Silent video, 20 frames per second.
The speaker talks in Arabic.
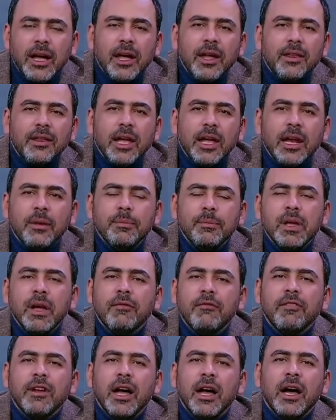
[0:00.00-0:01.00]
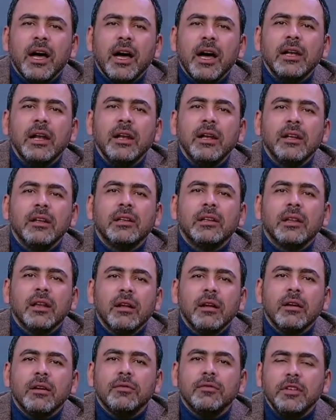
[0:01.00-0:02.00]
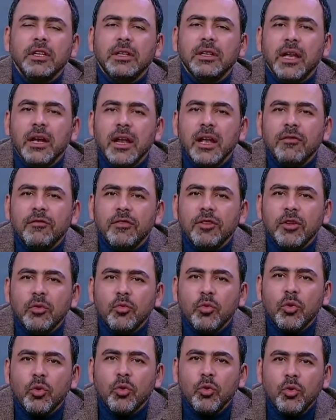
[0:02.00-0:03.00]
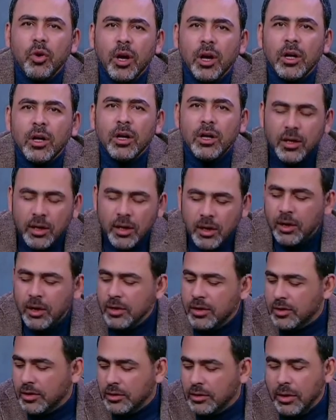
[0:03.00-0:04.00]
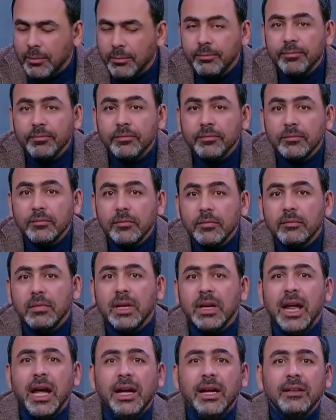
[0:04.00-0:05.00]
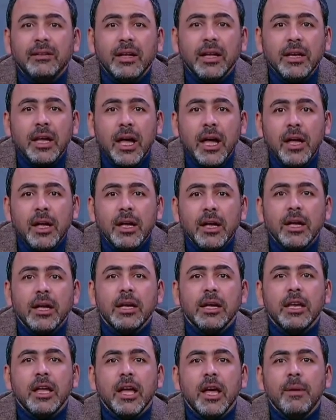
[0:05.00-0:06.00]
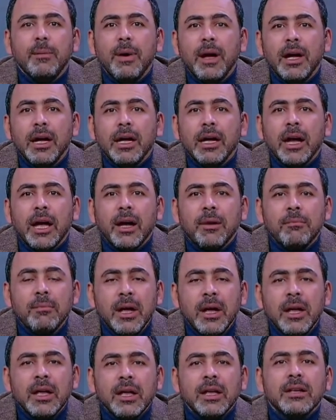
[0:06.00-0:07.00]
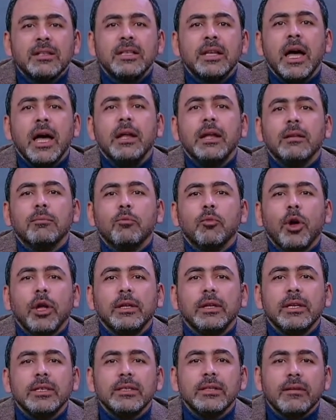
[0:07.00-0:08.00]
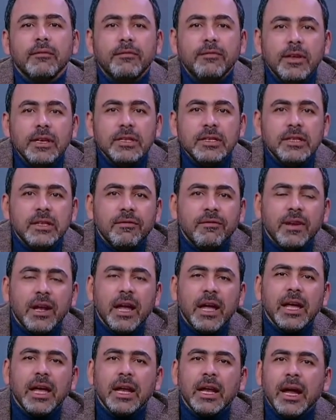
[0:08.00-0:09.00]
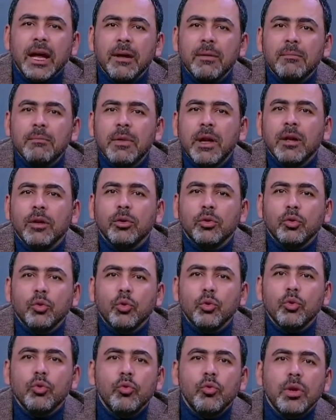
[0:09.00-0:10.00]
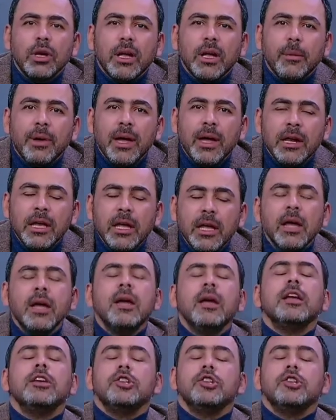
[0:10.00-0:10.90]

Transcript: هذا لم يفلح على الإطلاق في تلافي وقوع الاصطدام من ناحية تانية النيابة العامة سألت مهندس تنفيذي في الهيئة العامة للطرق والكباري